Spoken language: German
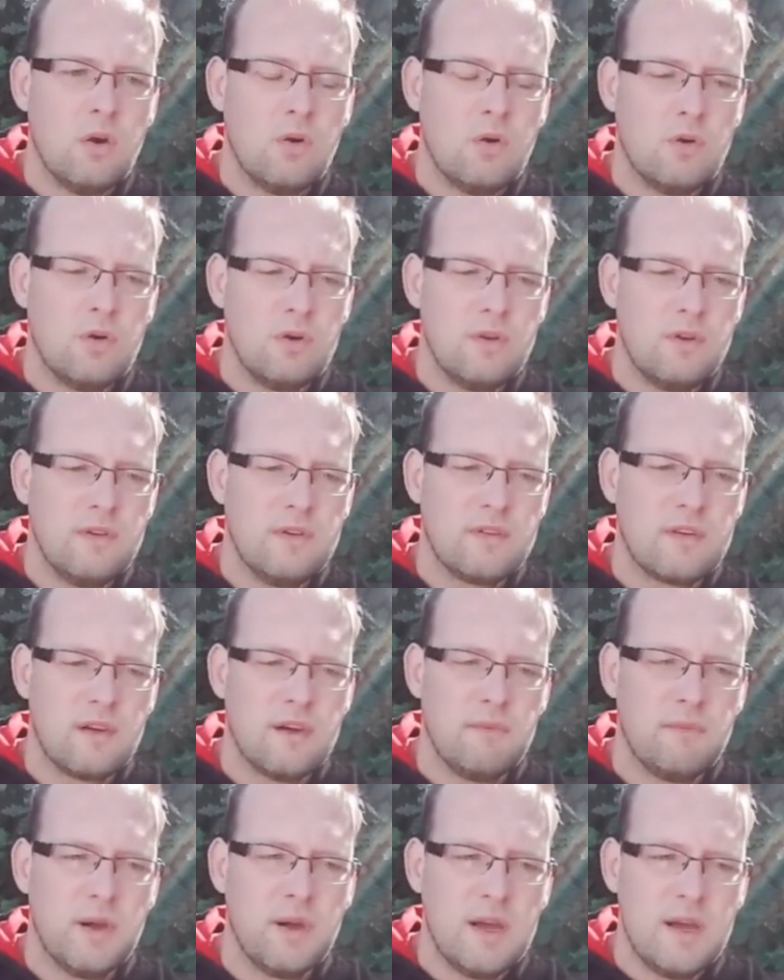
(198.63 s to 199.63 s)
Und
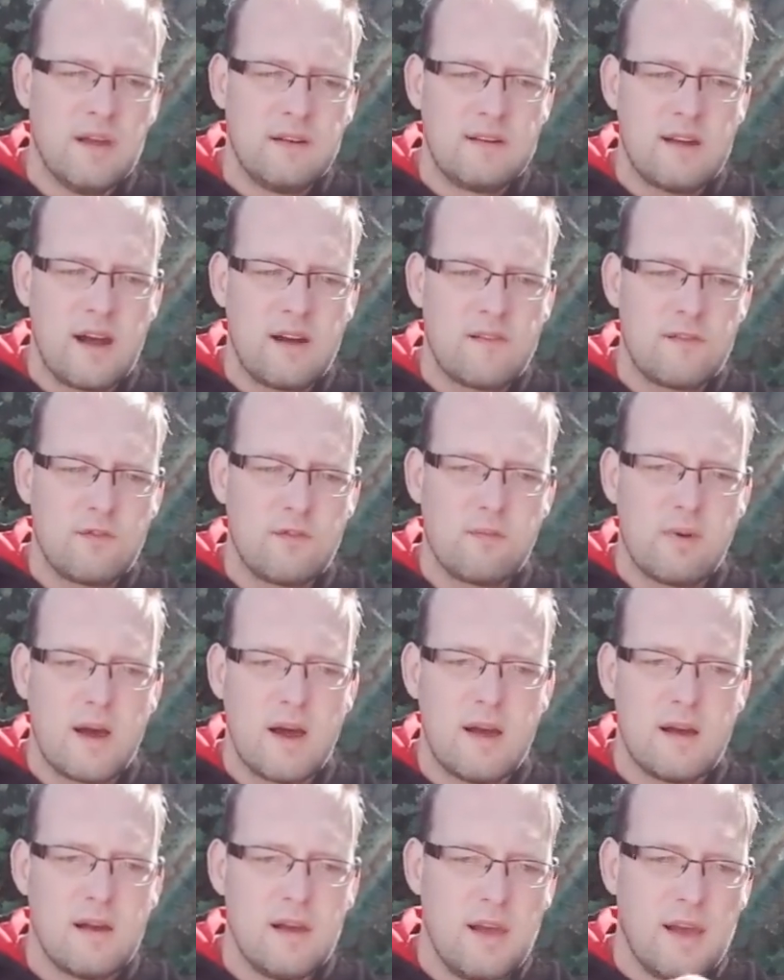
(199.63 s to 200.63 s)
ähm,
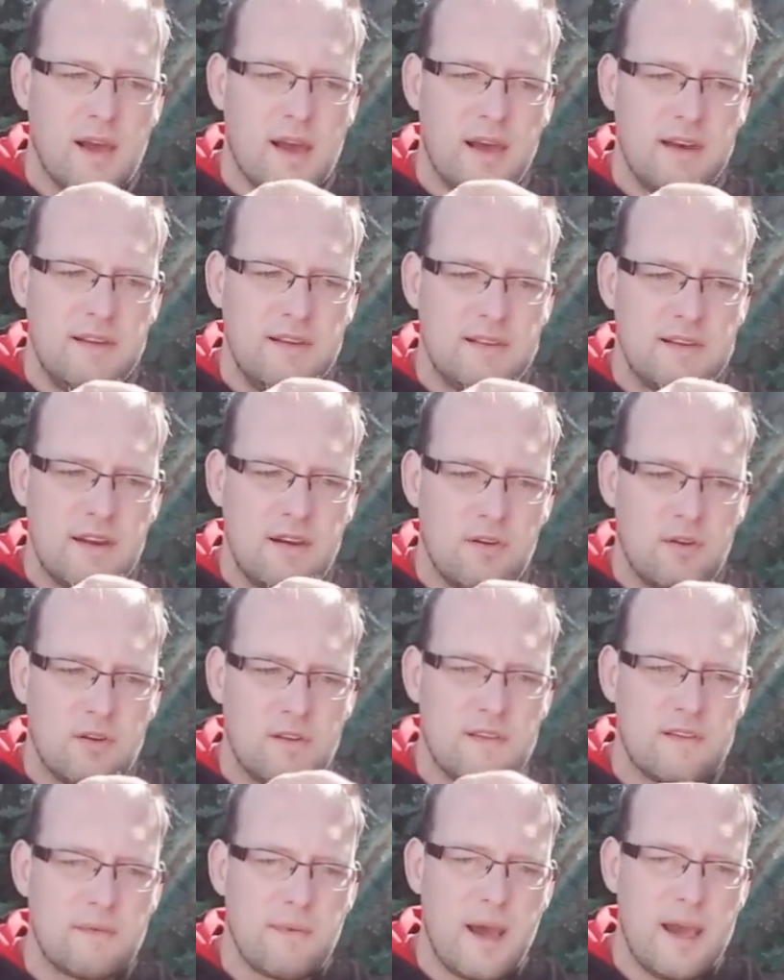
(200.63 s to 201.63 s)
tagsüber kann ich dann noch
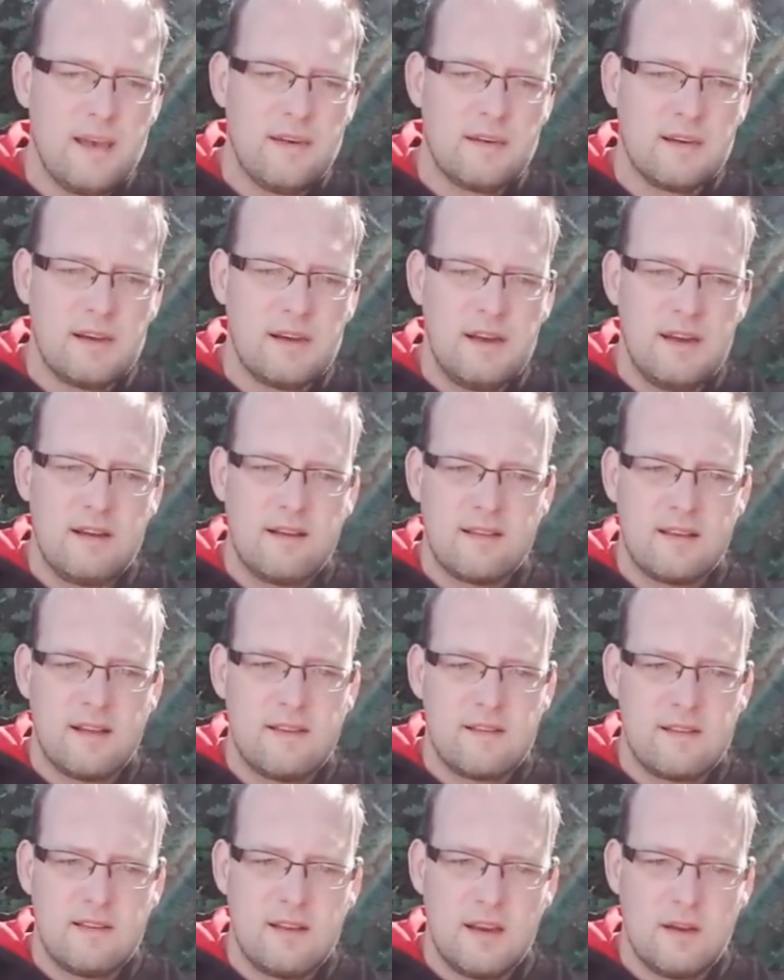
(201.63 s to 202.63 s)
einen zweiten Drilling
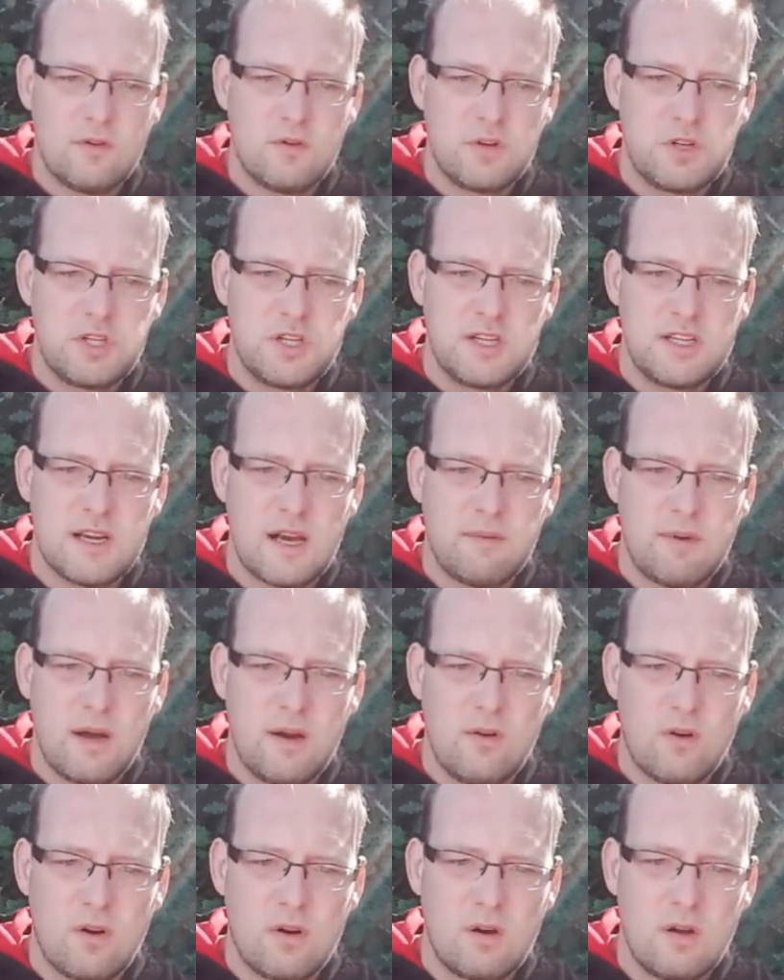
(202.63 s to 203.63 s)
setzen, den rutsche ich
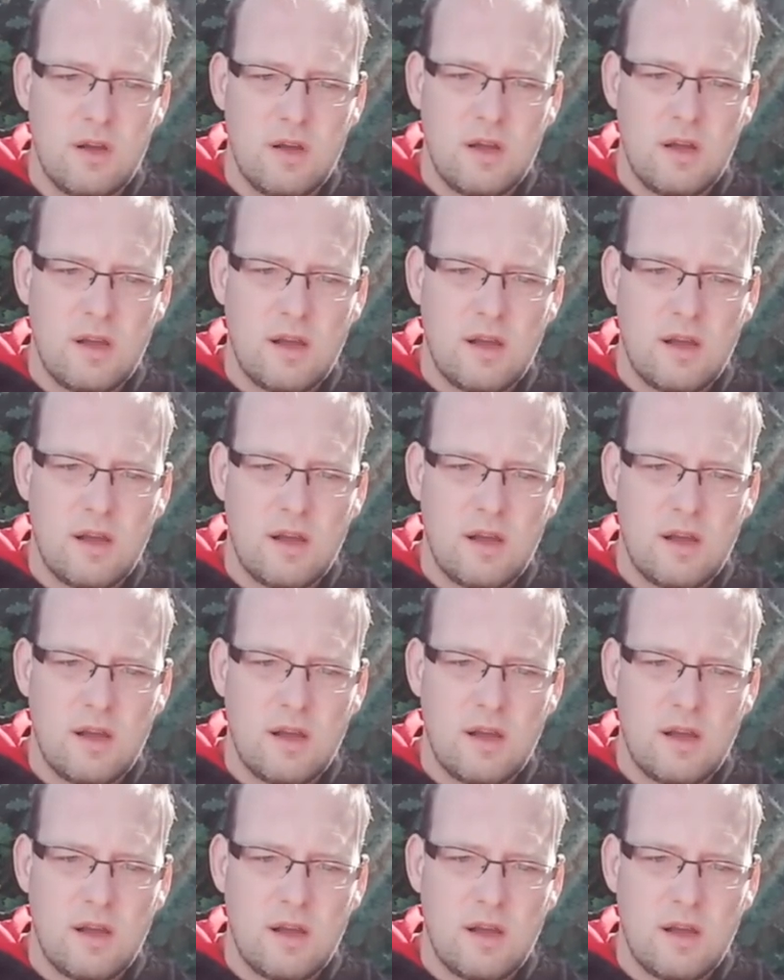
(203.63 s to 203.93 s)
aber noch